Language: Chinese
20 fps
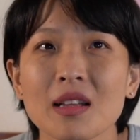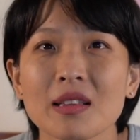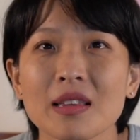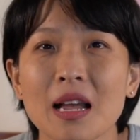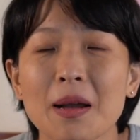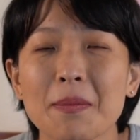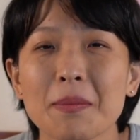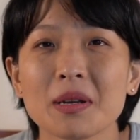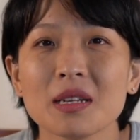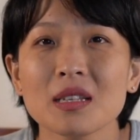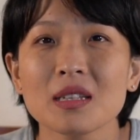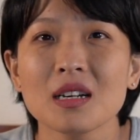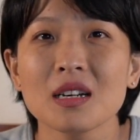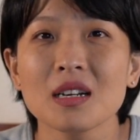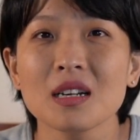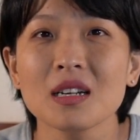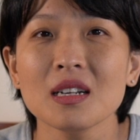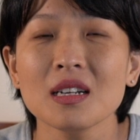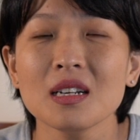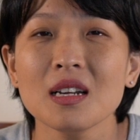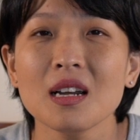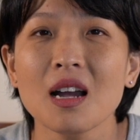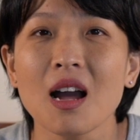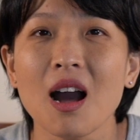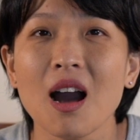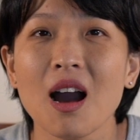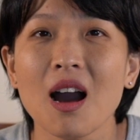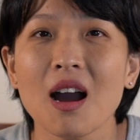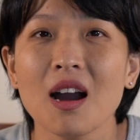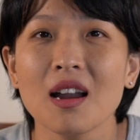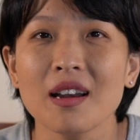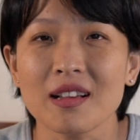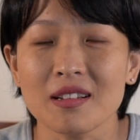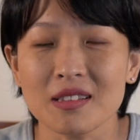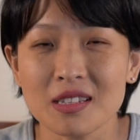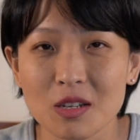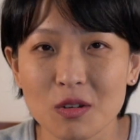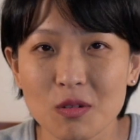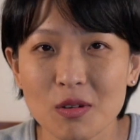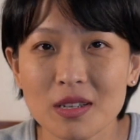他们的啊两
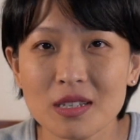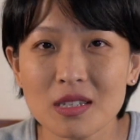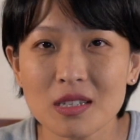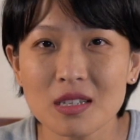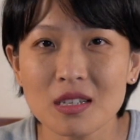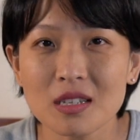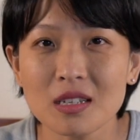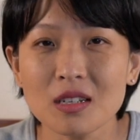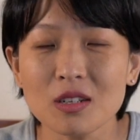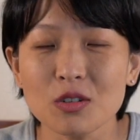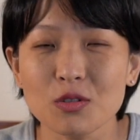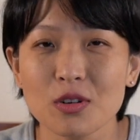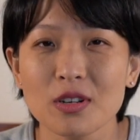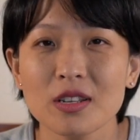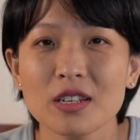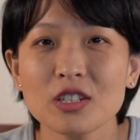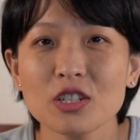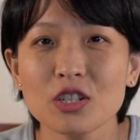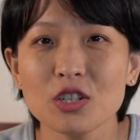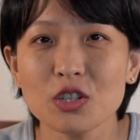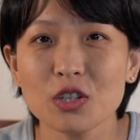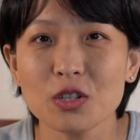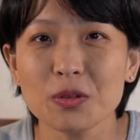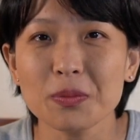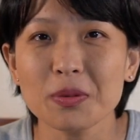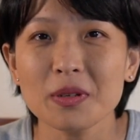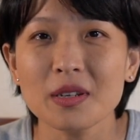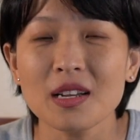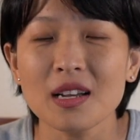性关系 relationship，